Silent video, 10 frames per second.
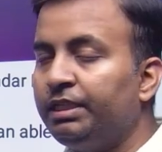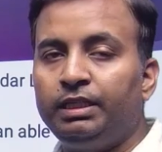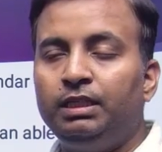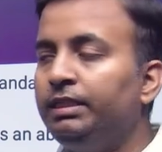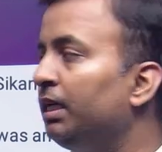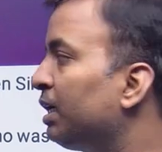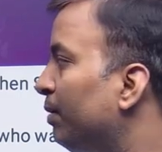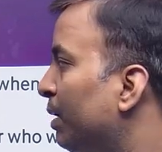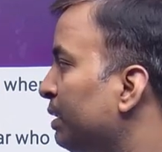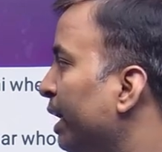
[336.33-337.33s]
की यह
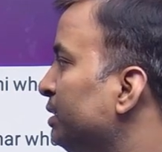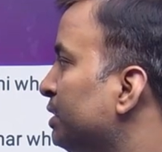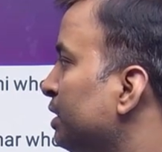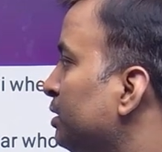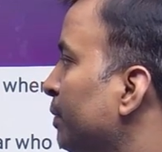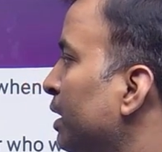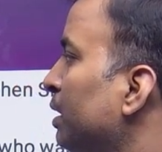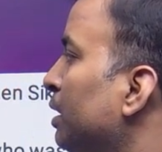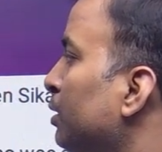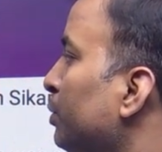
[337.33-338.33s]
कब आता है एग्जिस्टेंस में
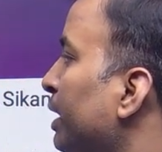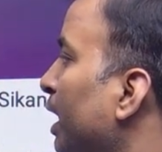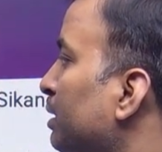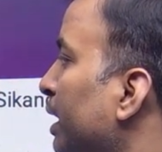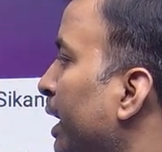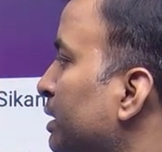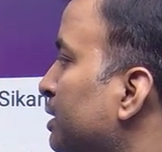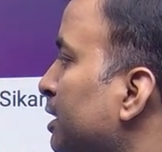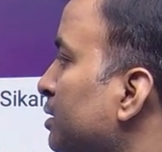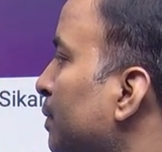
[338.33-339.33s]
तो यह आता है
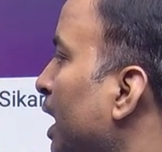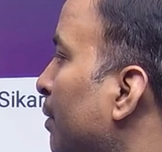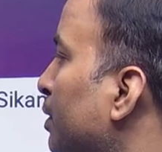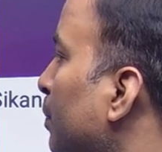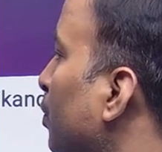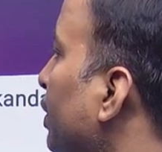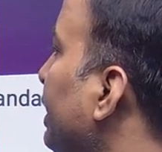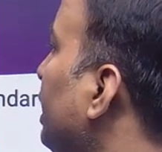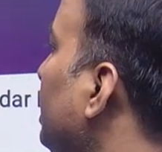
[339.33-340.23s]
एग्जिस्टेंस में आफ्टर पॉलिटिकल